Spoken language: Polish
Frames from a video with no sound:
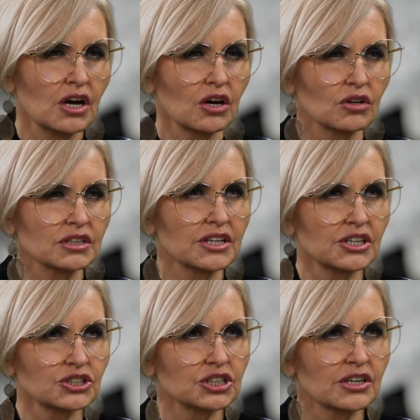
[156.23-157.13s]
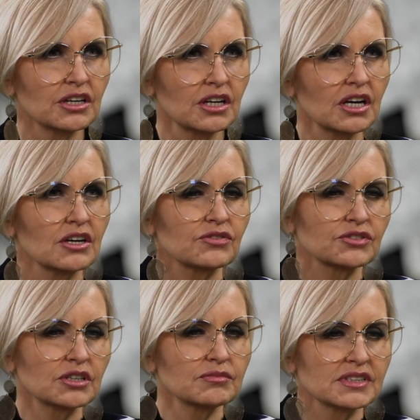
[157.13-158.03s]
one jeszcze w
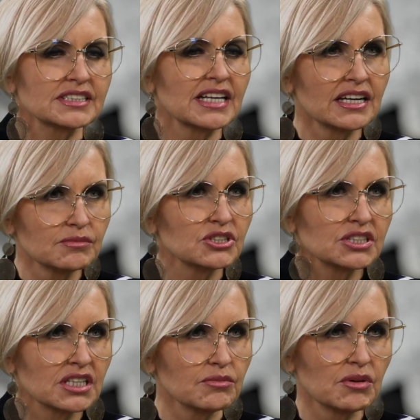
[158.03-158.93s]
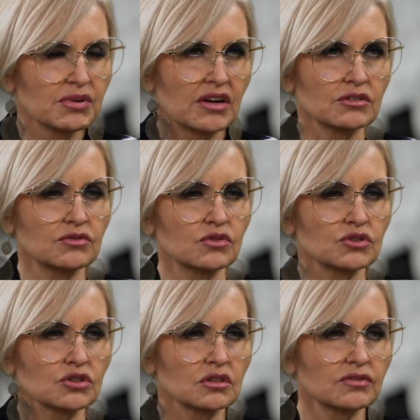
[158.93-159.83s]
tym starym systemie prawnym
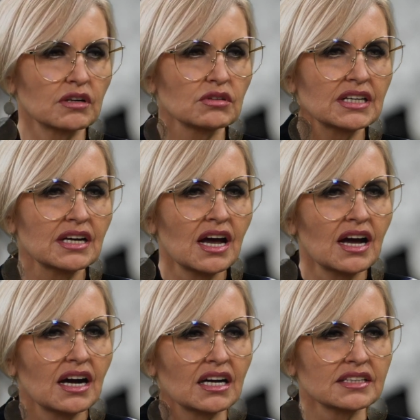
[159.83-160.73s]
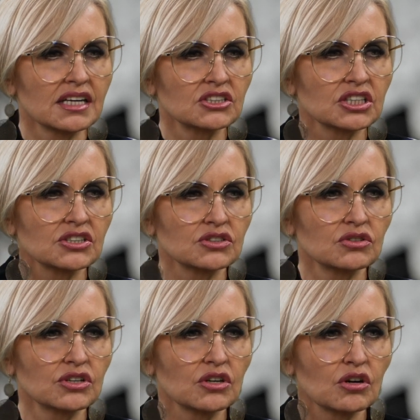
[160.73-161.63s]
funkcjonowały, ale także
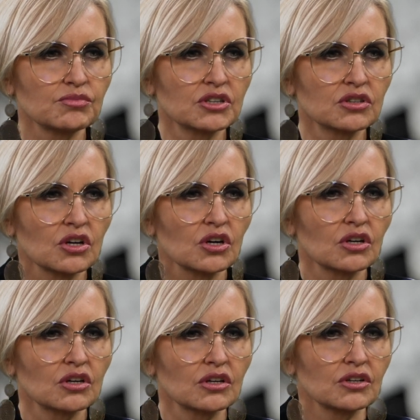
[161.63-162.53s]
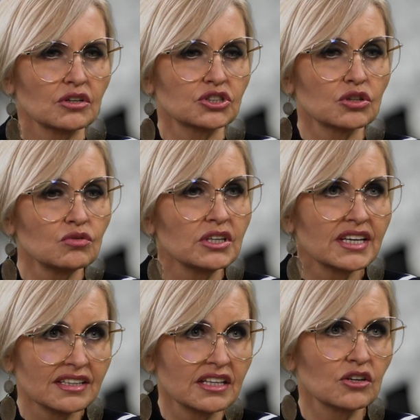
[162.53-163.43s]
historie kobiet, Y, szczególnie
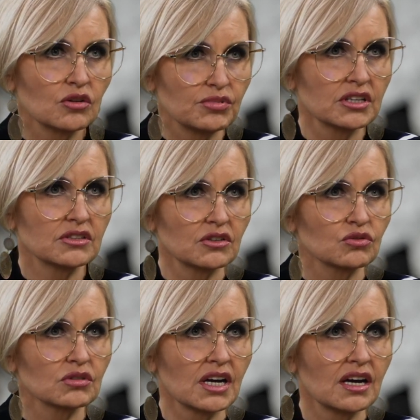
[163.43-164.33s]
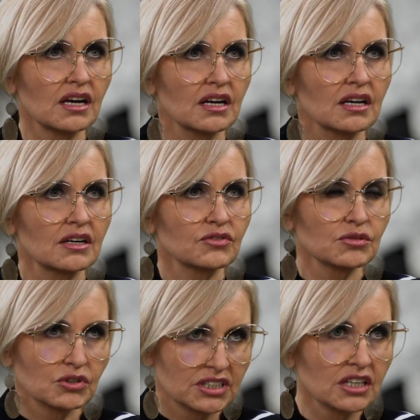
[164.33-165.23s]
jednej kobiety, która w
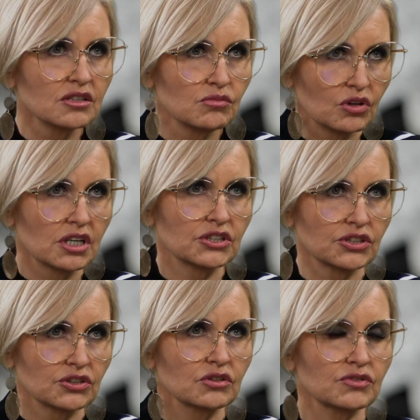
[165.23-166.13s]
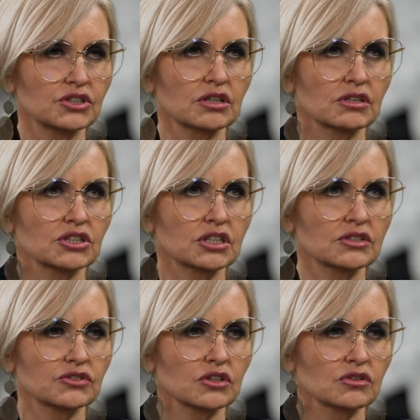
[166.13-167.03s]
tym ostatnim okresie się dowiedziała, że
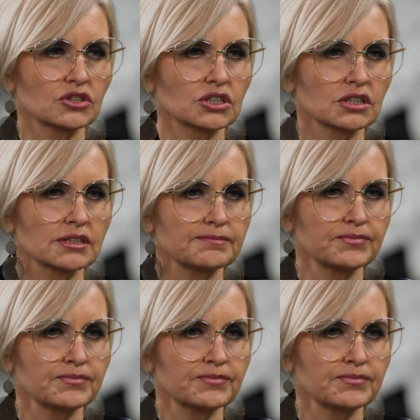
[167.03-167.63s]
jest w ciąży.